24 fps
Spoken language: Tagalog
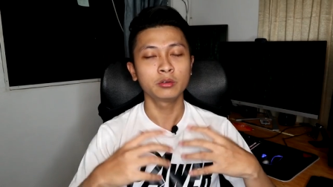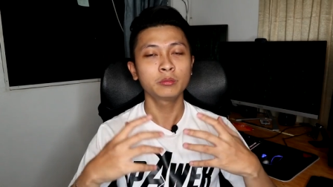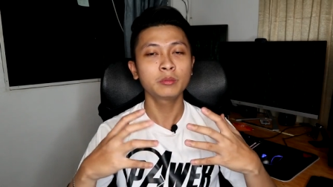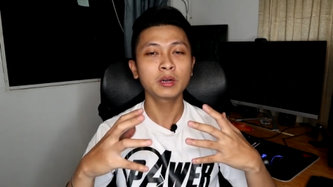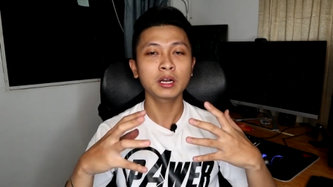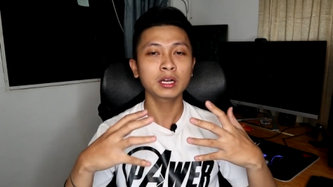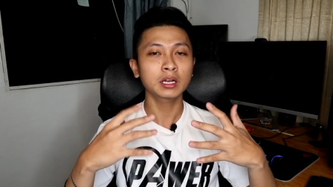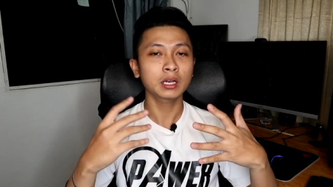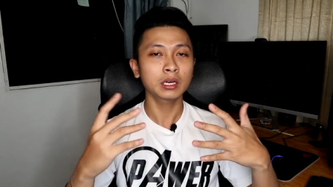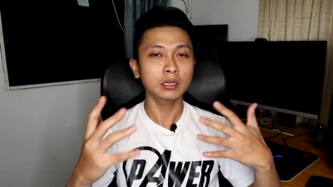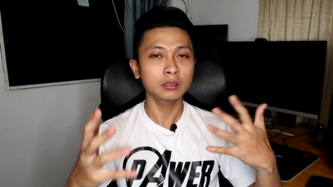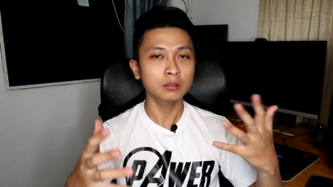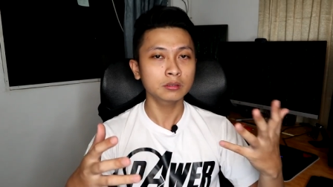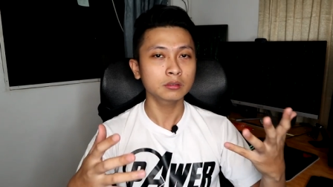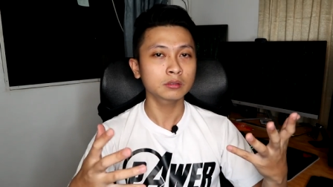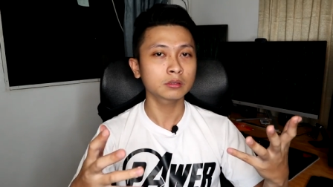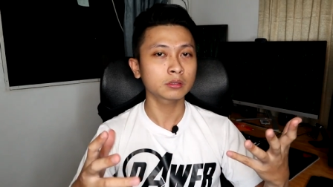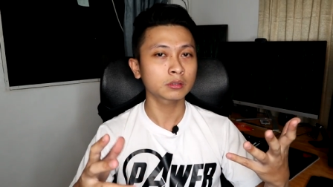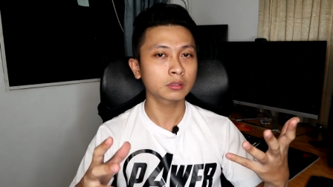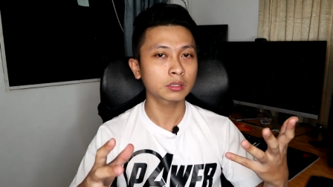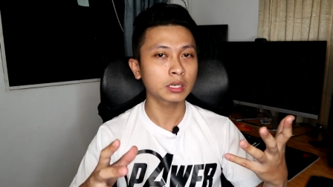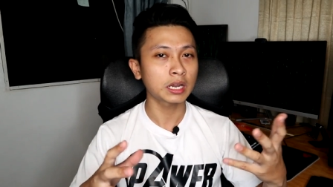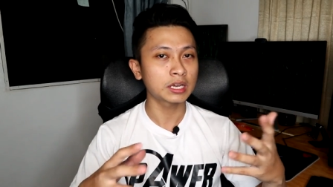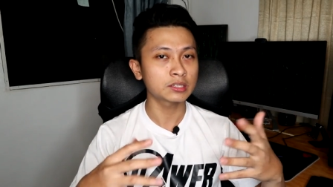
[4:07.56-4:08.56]
Yung mga
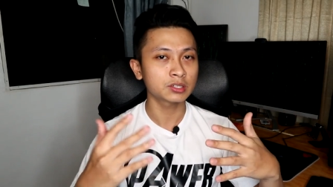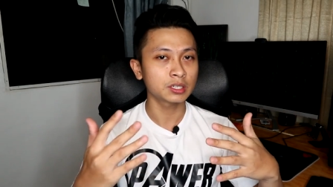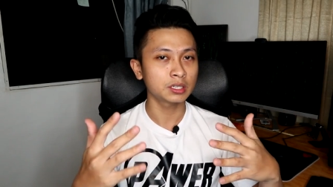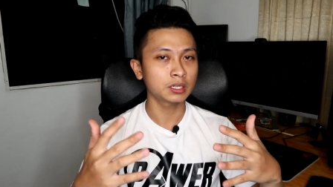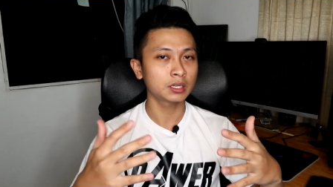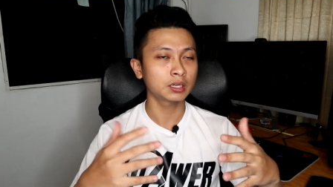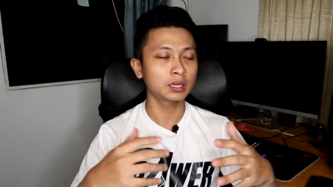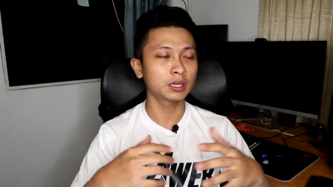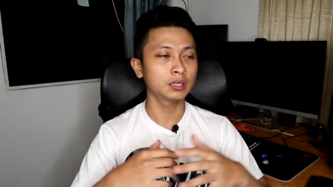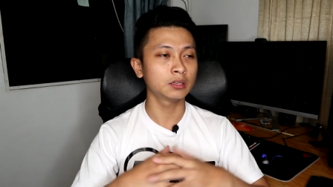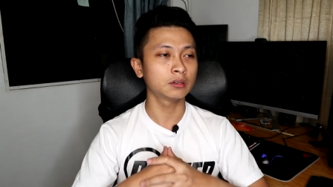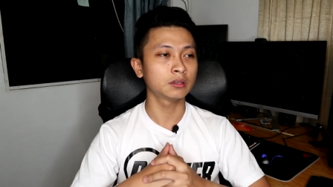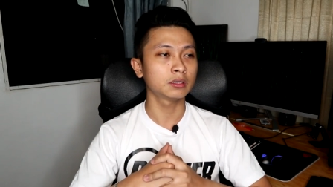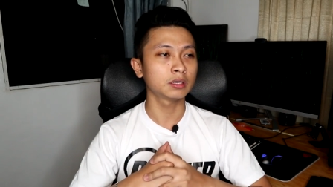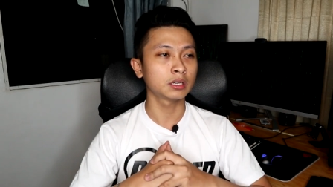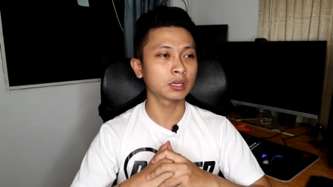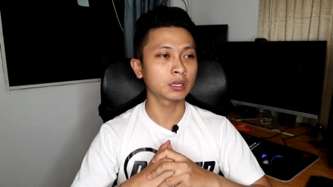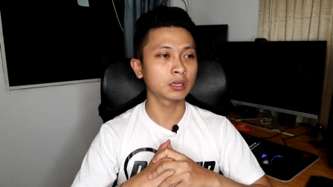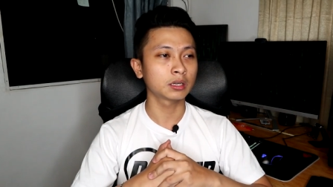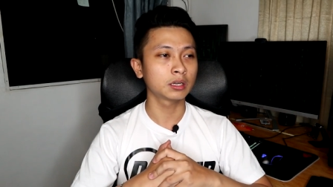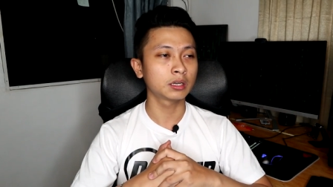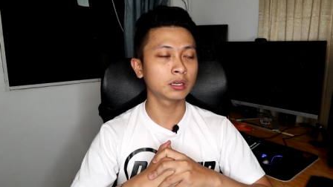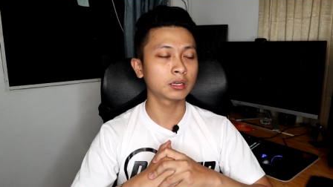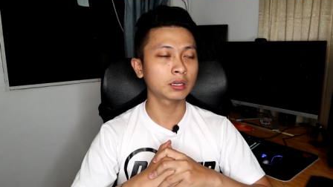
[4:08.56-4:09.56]
ganong klase ng ano, ng
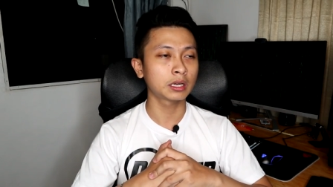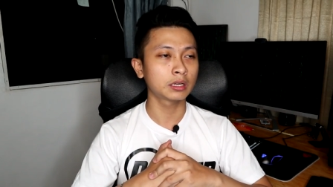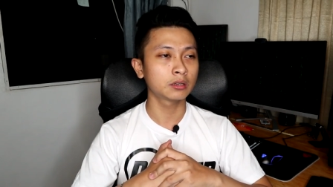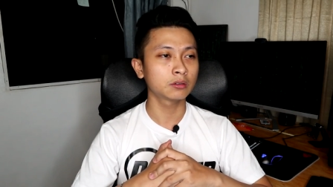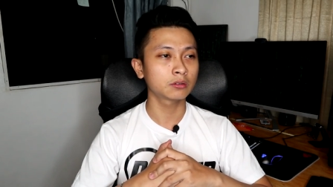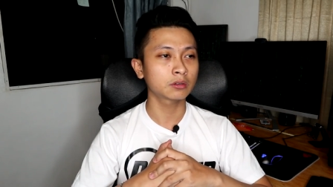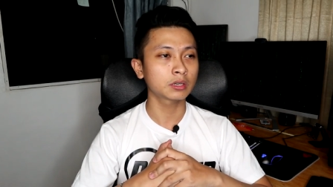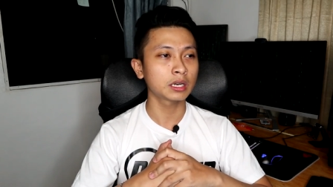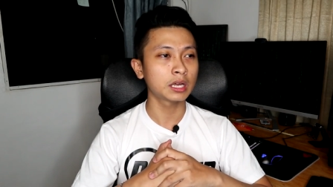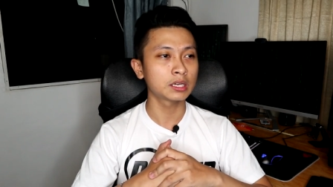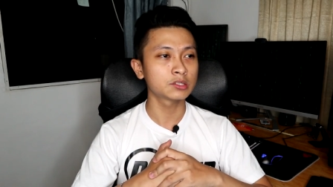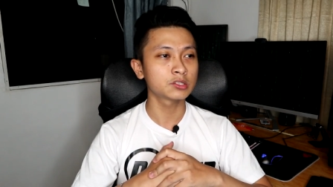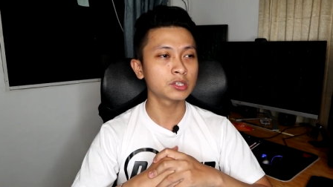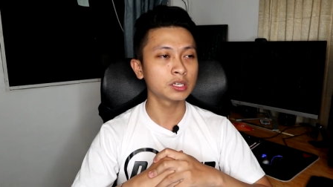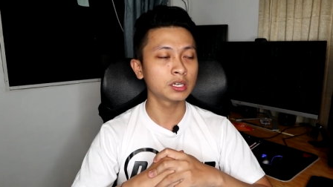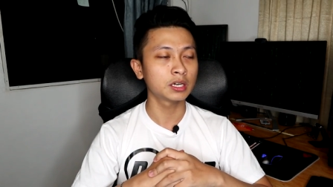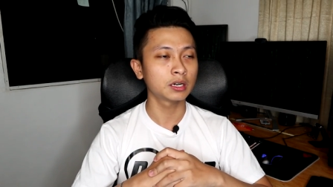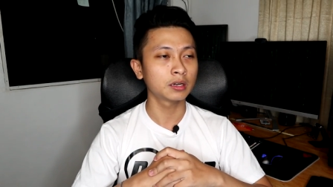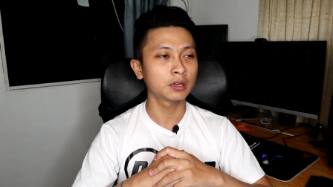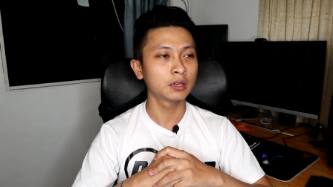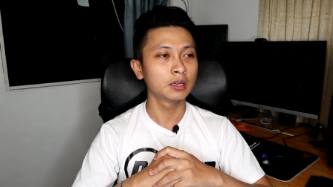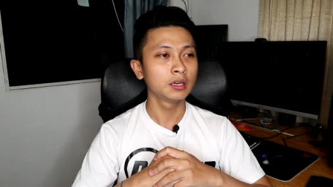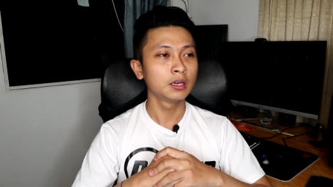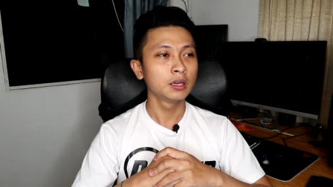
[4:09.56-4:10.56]
ganong klase
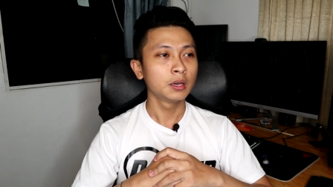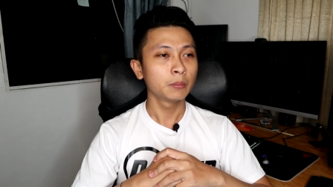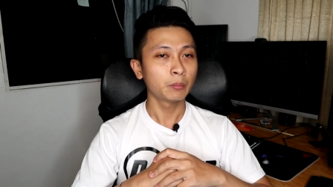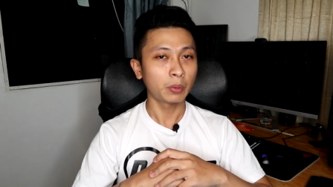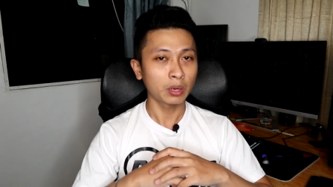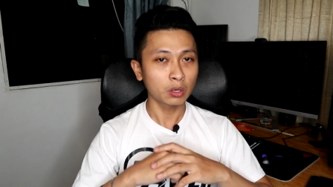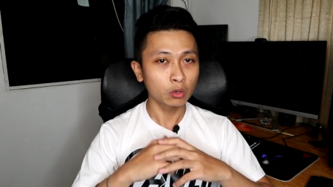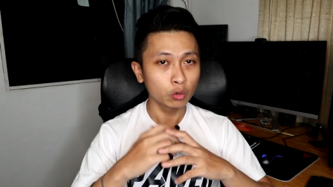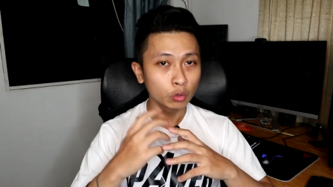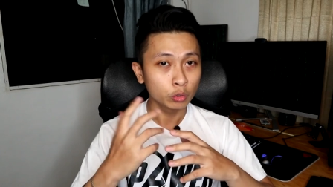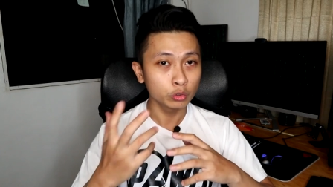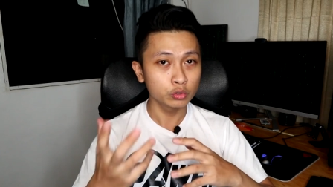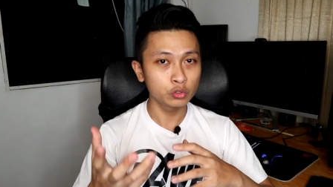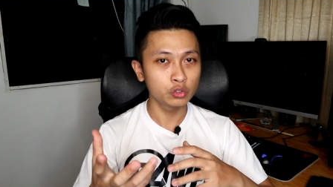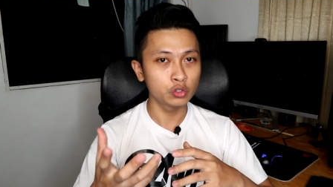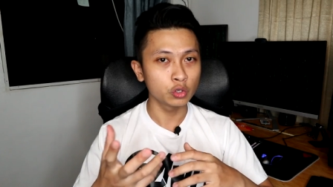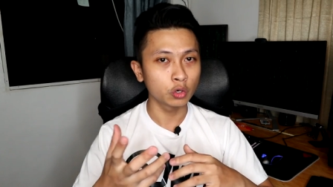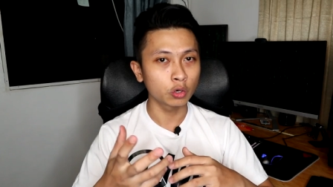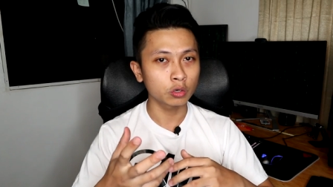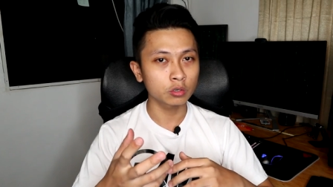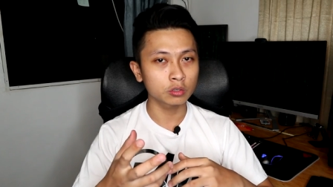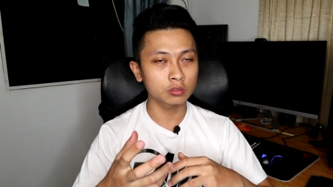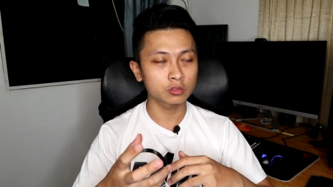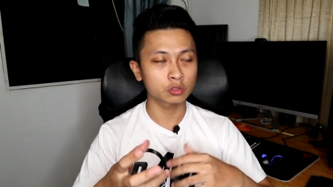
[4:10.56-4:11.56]
ng pag-uudyok.